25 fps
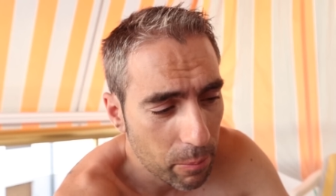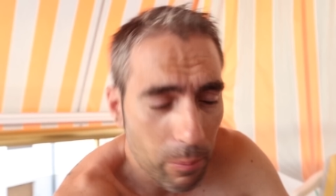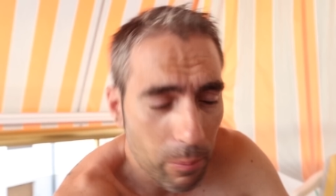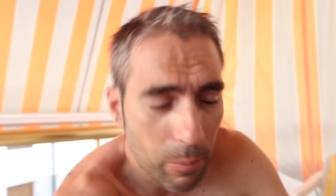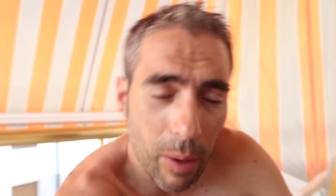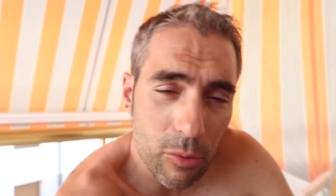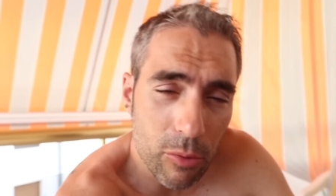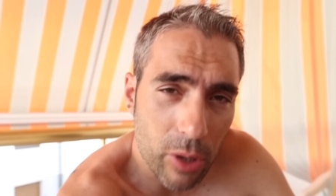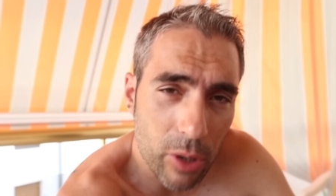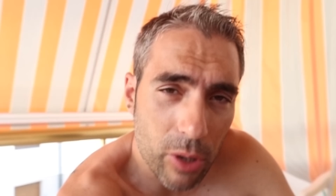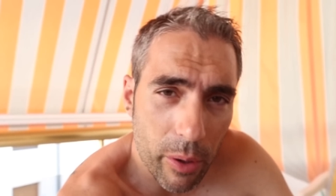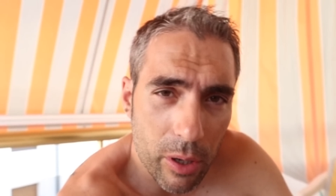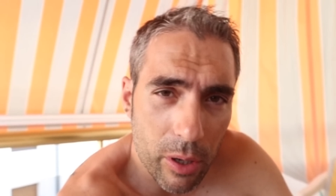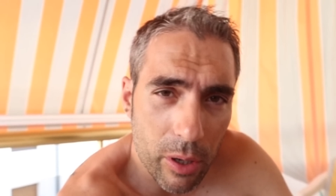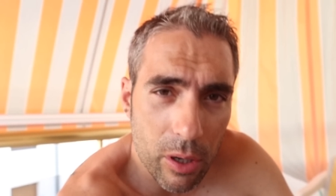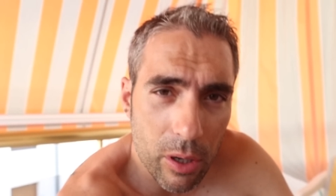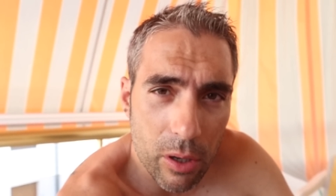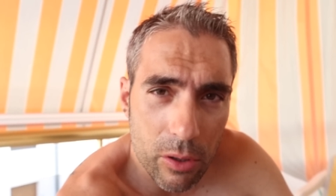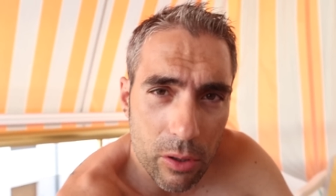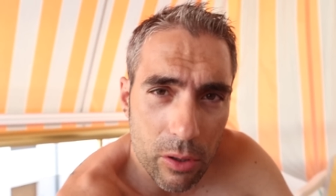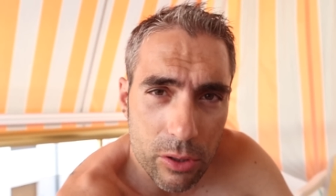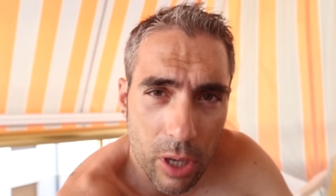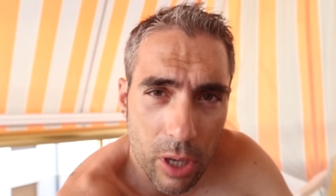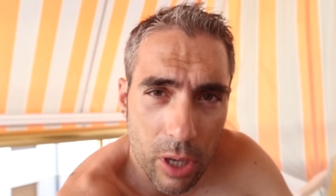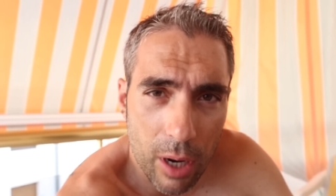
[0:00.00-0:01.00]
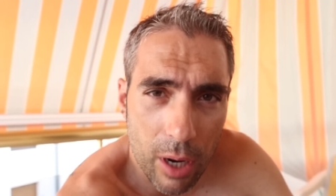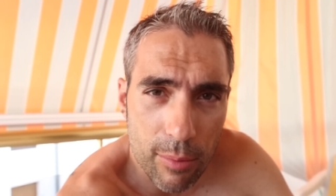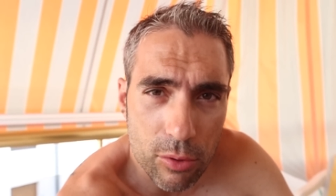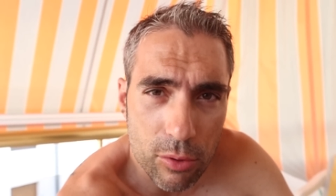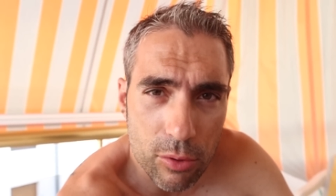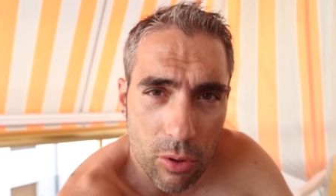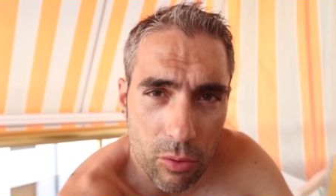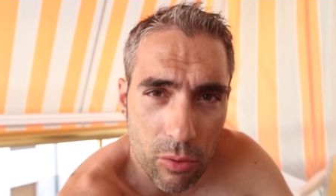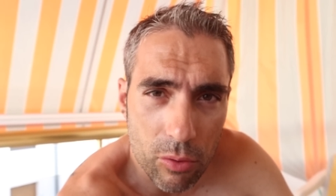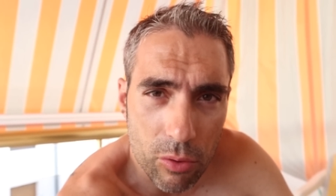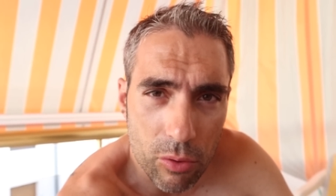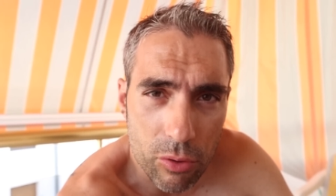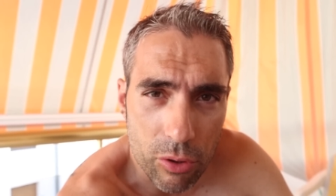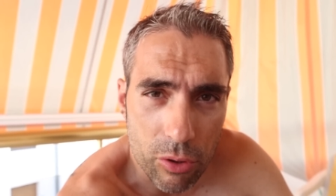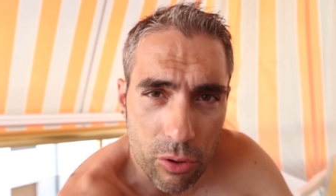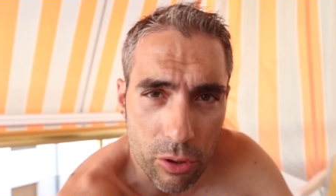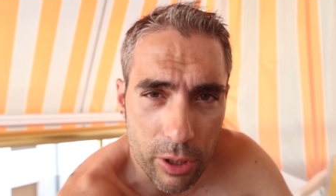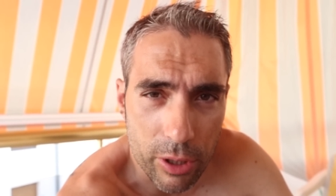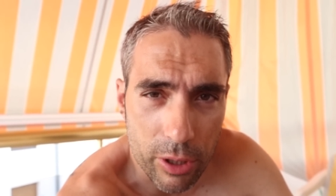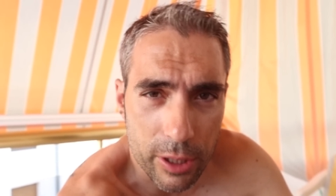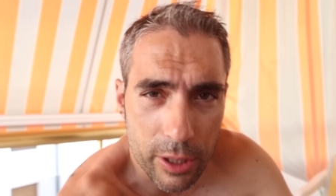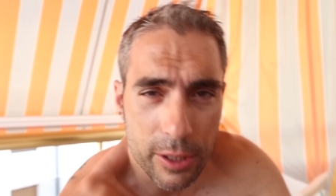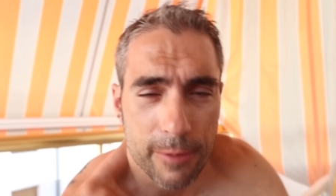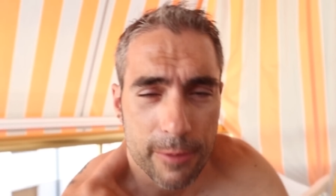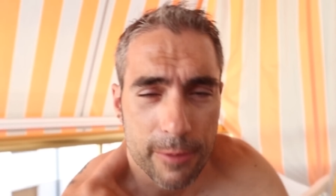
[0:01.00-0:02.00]
Vamos a verlo y sacamos
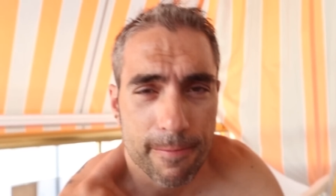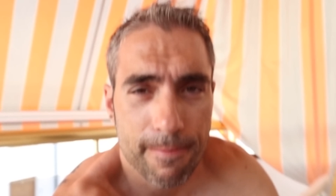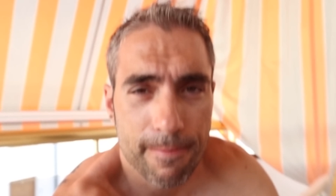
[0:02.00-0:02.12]
conclusiones.